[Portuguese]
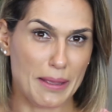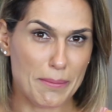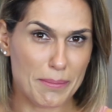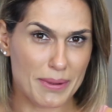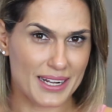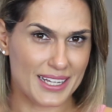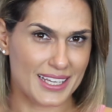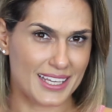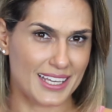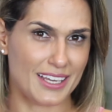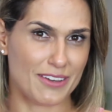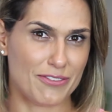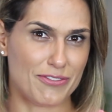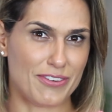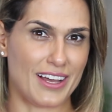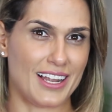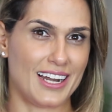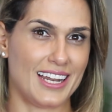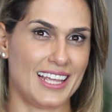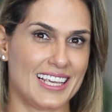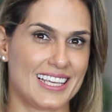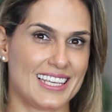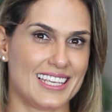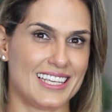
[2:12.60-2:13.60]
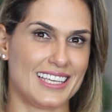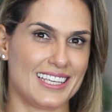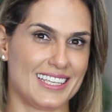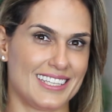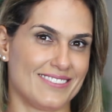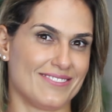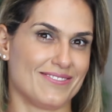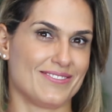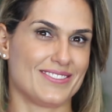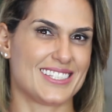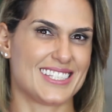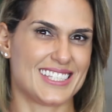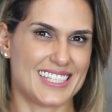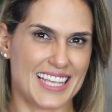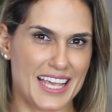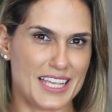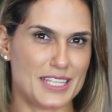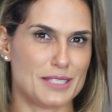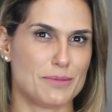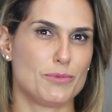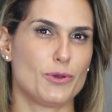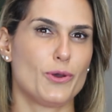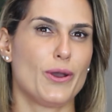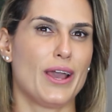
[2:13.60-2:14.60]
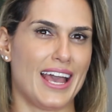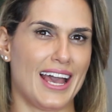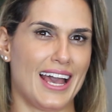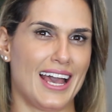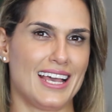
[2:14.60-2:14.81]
Lembra que falei que 6 mil